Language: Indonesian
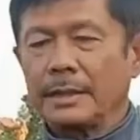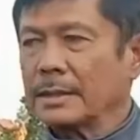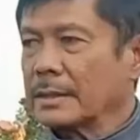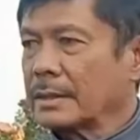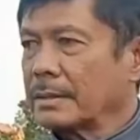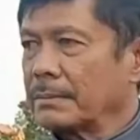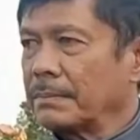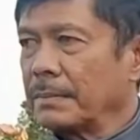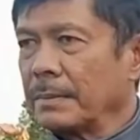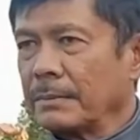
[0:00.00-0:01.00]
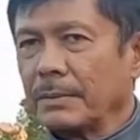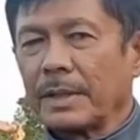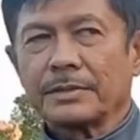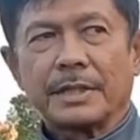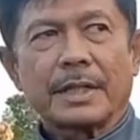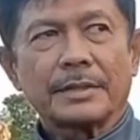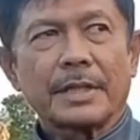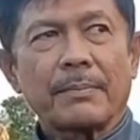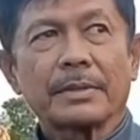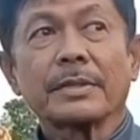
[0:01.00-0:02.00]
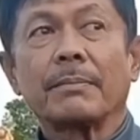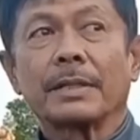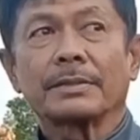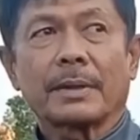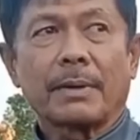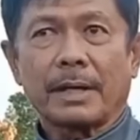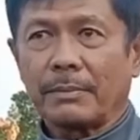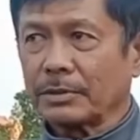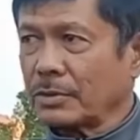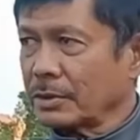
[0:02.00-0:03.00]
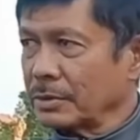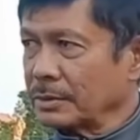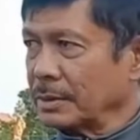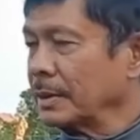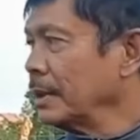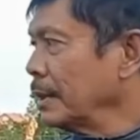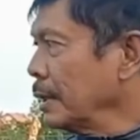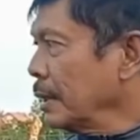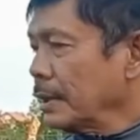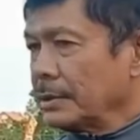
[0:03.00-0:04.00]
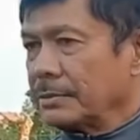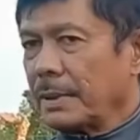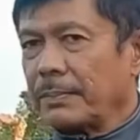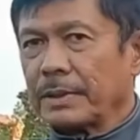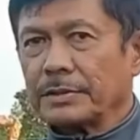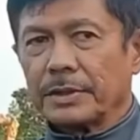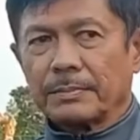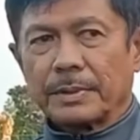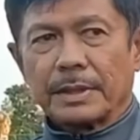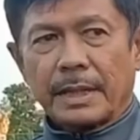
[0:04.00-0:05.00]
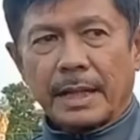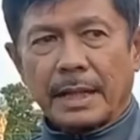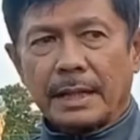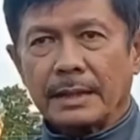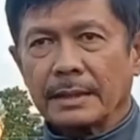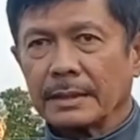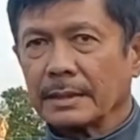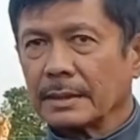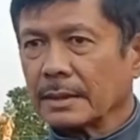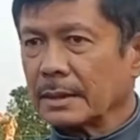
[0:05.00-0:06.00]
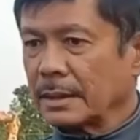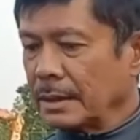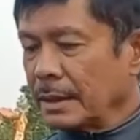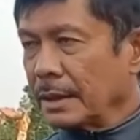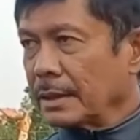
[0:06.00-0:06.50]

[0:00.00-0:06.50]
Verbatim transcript: bisa bikin publik kaget. Pelatih Indra Syafri malah sombong begini jelang versus Kamboja di